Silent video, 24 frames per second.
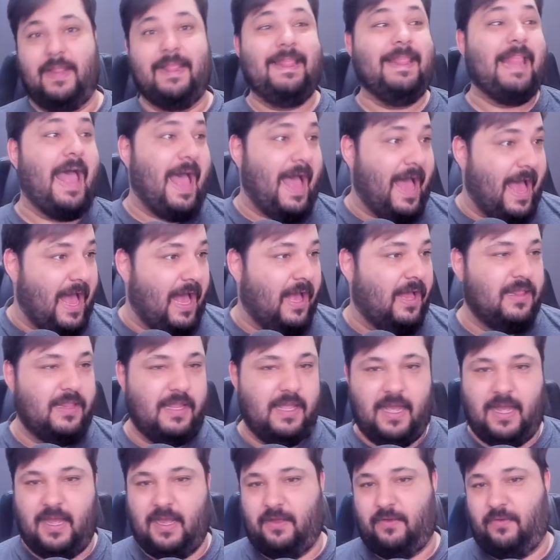Dá,
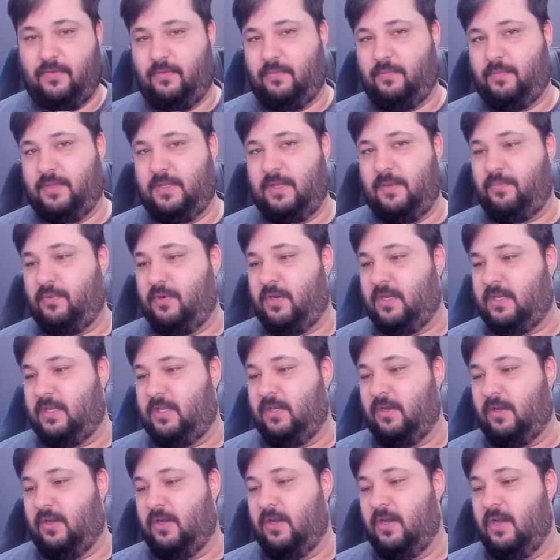dá. Vou até pôr aqui,
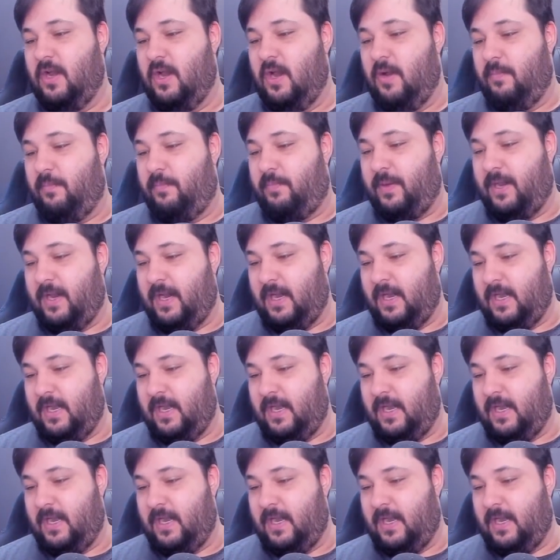ó. Player